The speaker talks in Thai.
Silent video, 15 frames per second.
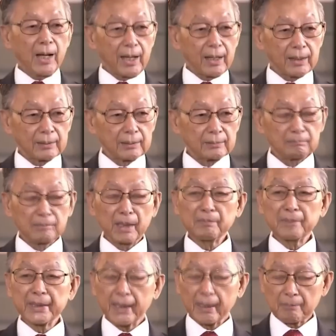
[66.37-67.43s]
คุณชวนก็เล
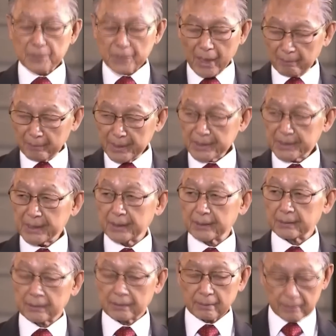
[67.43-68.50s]
ยเปิดใจว่ามันเกิด
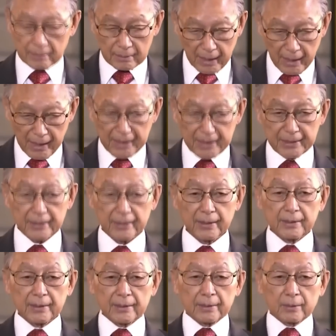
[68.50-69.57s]
อะไรขึ้น
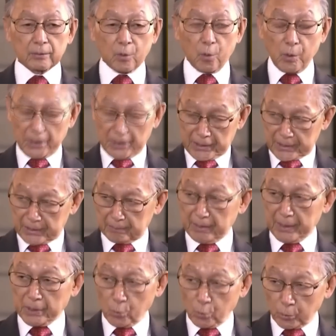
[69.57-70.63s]
อยากจะให้ฟัง
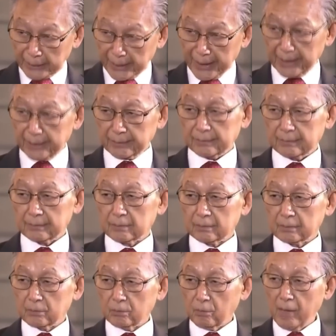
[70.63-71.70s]
ประเด็นตรงเนี้ย
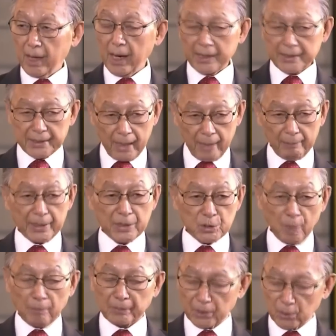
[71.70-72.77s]
จากปากของคุ
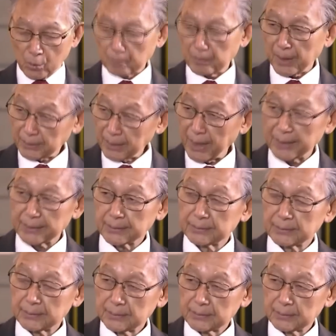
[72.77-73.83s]
ณชวนที่ออกอากา
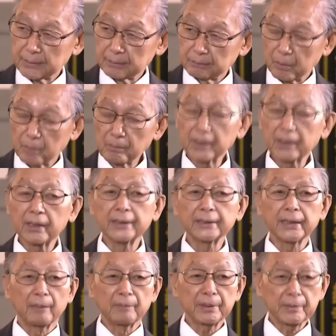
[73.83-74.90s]
ศทางไทย
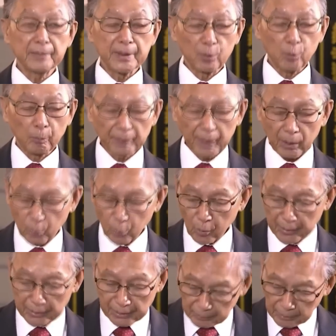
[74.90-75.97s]
PBS กันก่อนแล้วเดี๋ยว
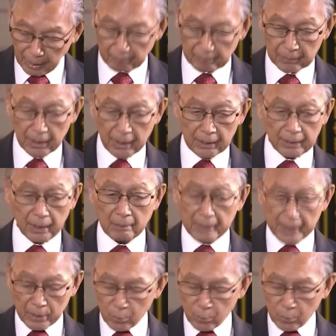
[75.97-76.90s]
จะมาเล่าสู่กันฟังต่อครับ